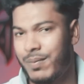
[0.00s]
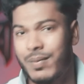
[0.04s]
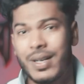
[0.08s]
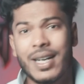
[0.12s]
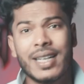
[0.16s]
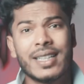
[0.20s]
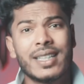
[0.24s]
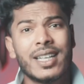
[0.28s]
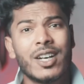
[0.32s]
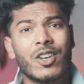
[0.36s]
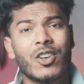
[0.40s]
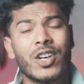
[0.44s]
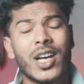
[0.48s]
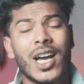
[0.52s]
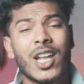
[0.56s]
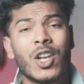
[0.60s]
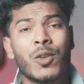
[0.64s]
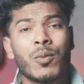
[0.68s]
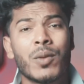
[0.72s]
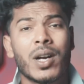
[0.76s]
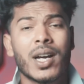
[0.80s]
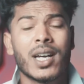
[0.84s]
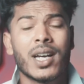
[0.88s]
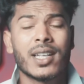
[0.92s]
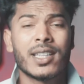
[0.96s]
বাই দা ওই
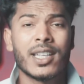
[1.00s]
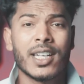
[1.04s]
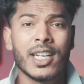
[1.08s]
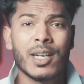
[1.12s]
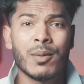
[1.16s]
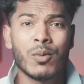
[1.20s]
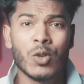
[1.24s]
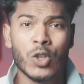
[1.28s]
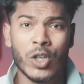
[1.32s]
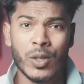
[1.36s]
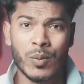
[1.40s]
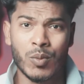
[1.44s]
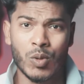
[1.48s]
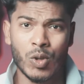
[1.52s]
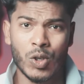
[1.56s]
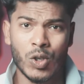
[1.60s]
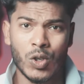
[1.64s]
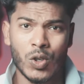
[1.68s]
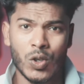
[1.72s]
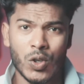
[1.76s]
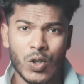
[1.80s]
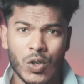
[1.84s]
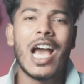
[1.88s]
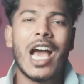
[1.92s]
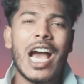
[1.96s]
আলম কাকা থেকে মনে
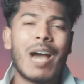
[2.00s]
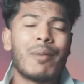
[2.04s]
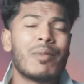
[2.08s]
পড়লো